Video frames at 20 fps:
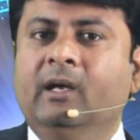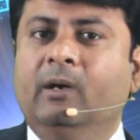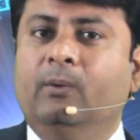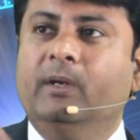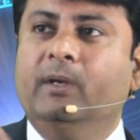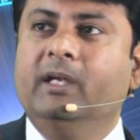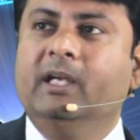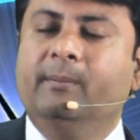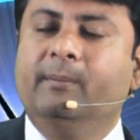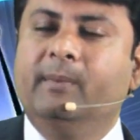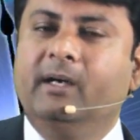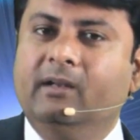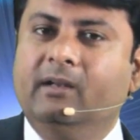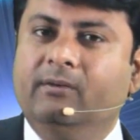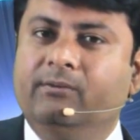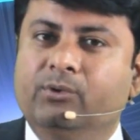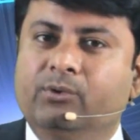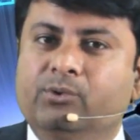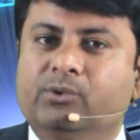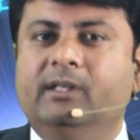वही हमारा
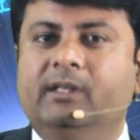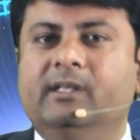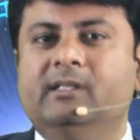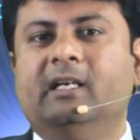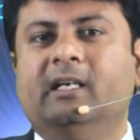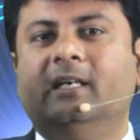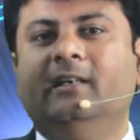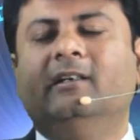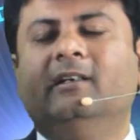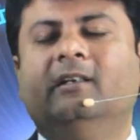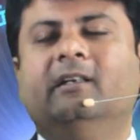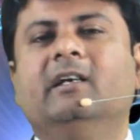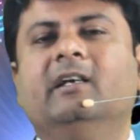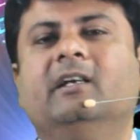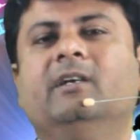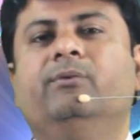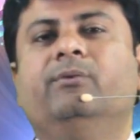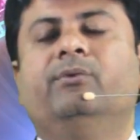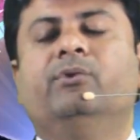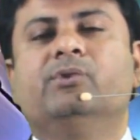फ्यूचर डिसाइड करेगा
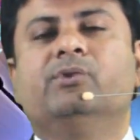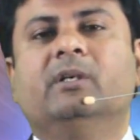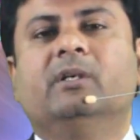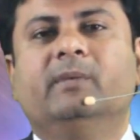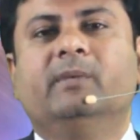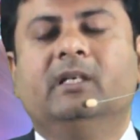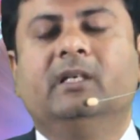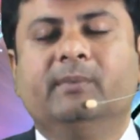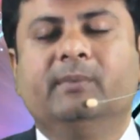कि फ्यूचर में हम